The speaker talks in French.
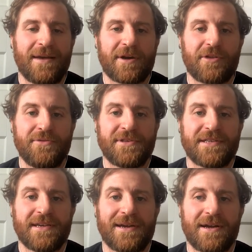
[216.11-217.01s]
un Brennus
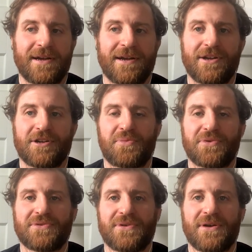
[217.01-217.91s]
c'est je
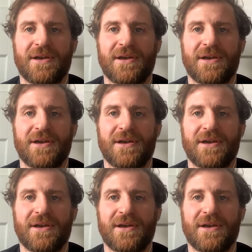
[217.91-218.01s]
pense